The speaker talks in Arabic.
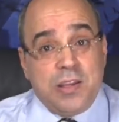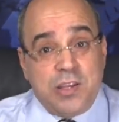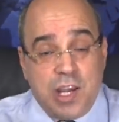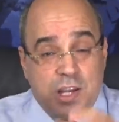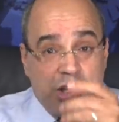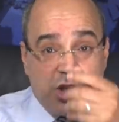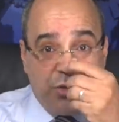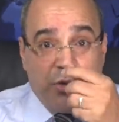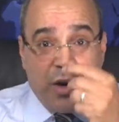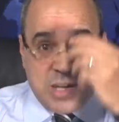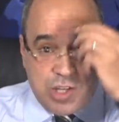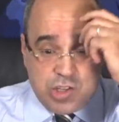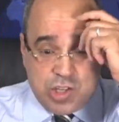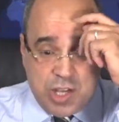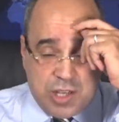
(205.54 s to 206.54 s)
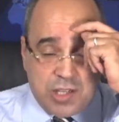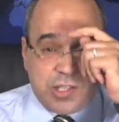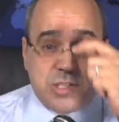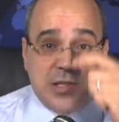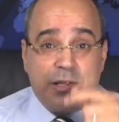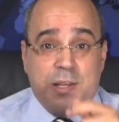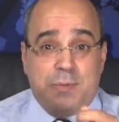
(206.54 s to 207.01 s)
يكشف على
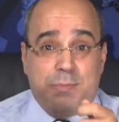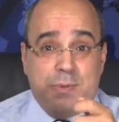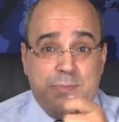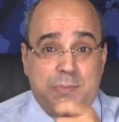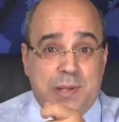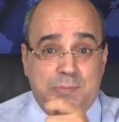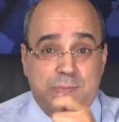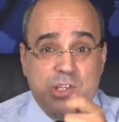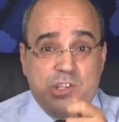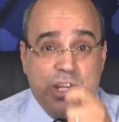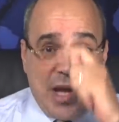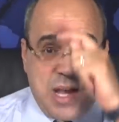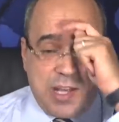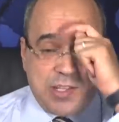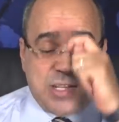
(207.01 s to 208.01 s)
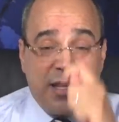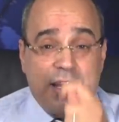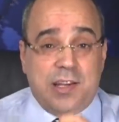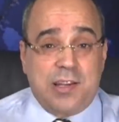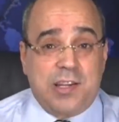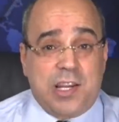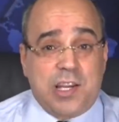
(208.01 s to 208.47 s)
الشخص بالجهاز
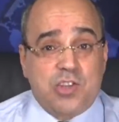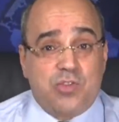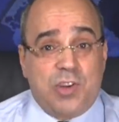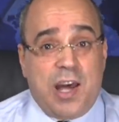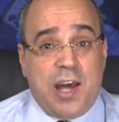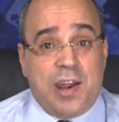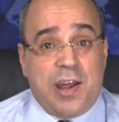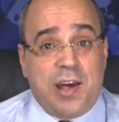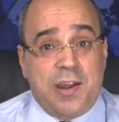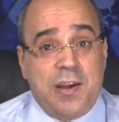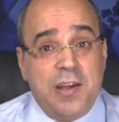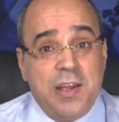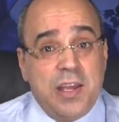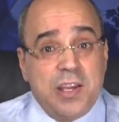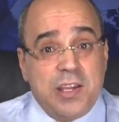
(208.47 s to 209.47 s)
هذا اللي يكشف الحراره